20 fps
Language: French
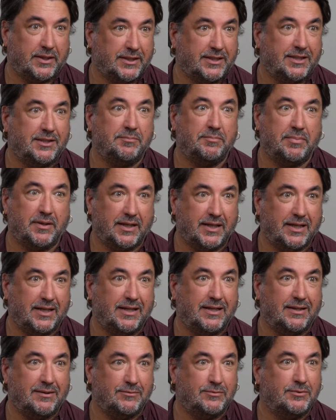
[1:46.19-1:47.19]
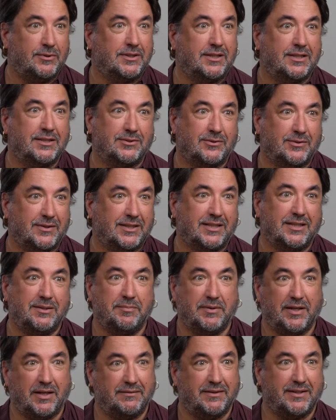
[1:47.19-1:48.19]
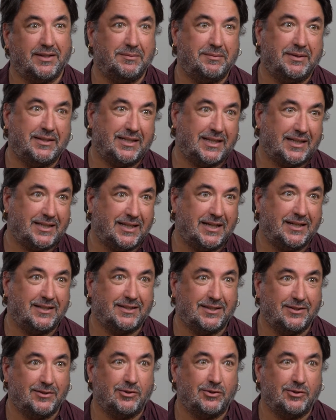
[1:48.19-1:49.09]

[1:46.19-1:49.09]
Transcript: équipées ou qui sont équipées avec un matériel qui